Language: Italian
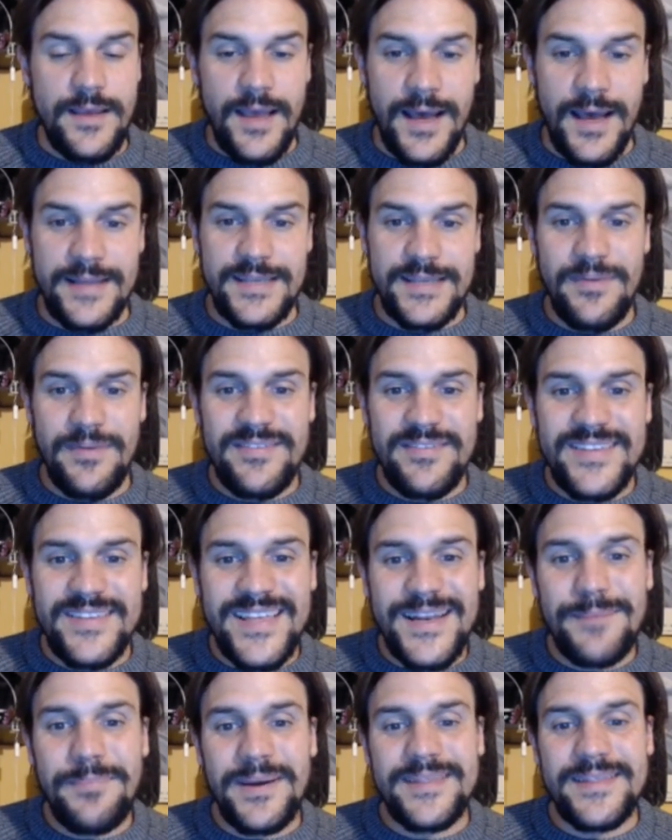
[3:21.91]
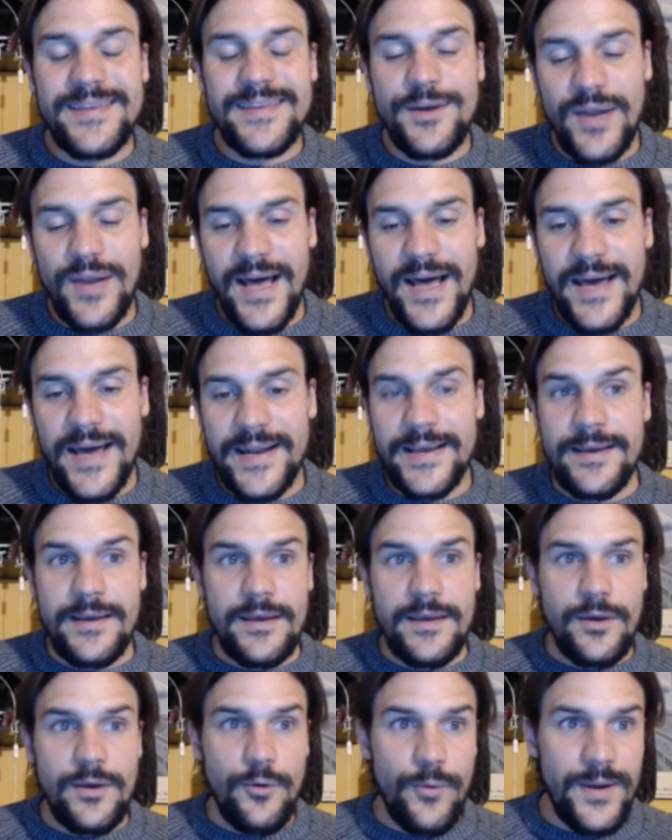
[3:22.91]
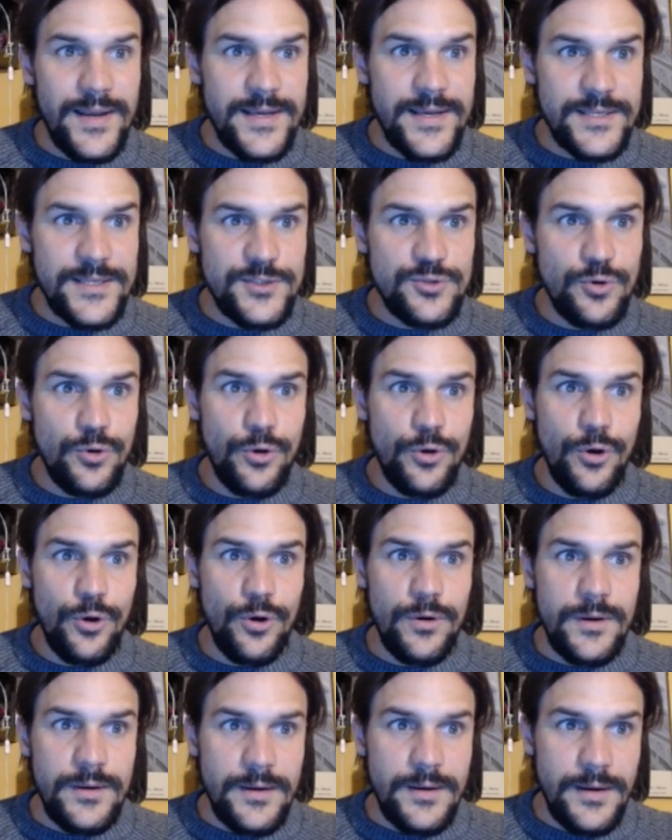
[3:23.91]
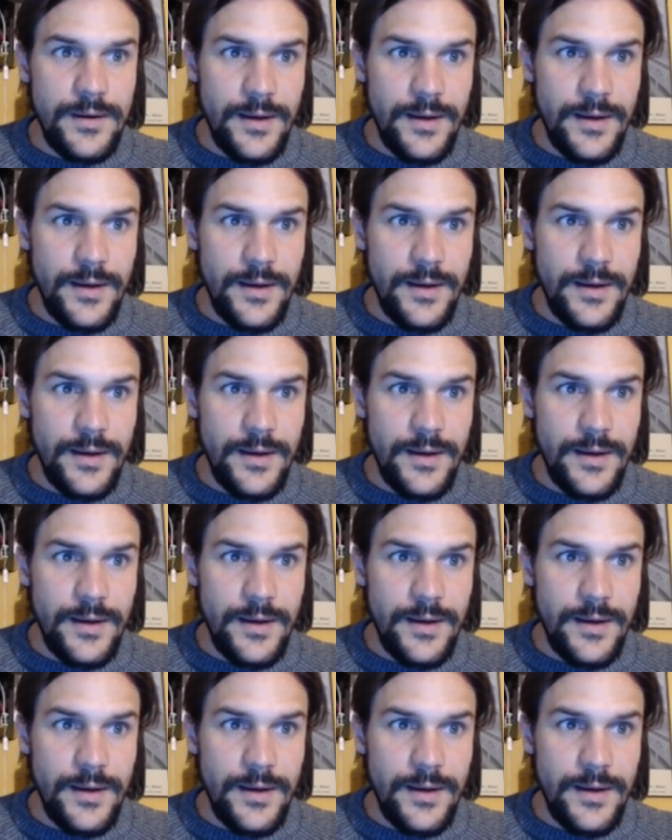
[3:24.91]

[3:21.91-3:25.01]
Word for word: Andiamo a vedere in particolare quelle che sono uh,